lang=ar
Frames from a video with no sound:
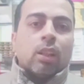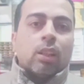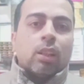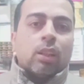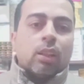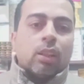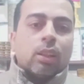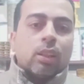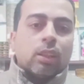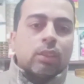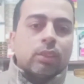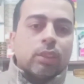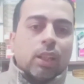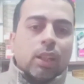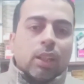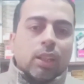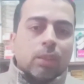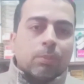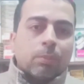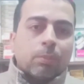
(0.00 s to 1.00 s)
آه،
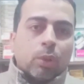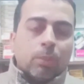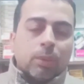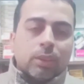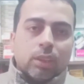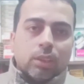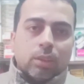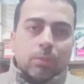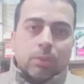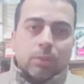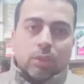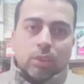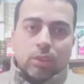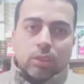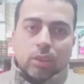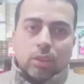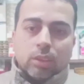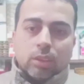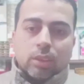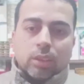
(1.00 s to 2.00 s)
دي حاجات معلومات احنا
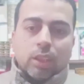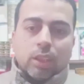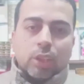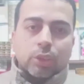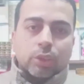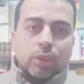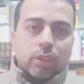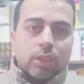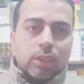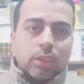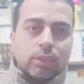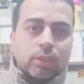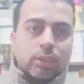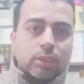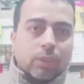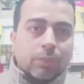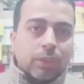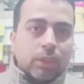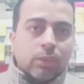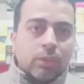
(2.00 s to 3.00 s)
بنعرضها للقناه عشان الناس
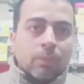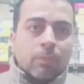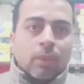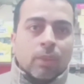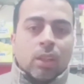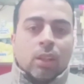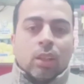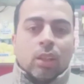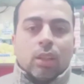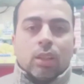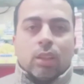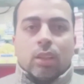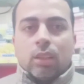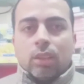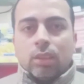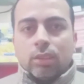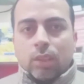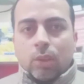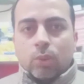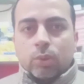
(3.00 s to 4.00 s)
تستفيد
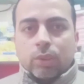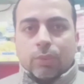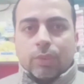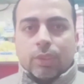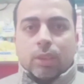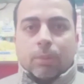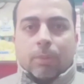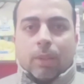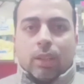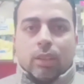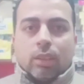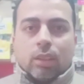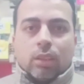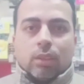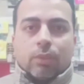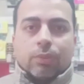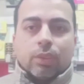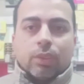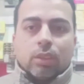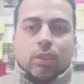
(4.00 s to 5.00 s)
انت لو استفدت
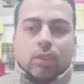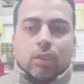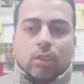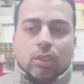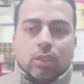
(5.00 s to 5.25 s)
معانا في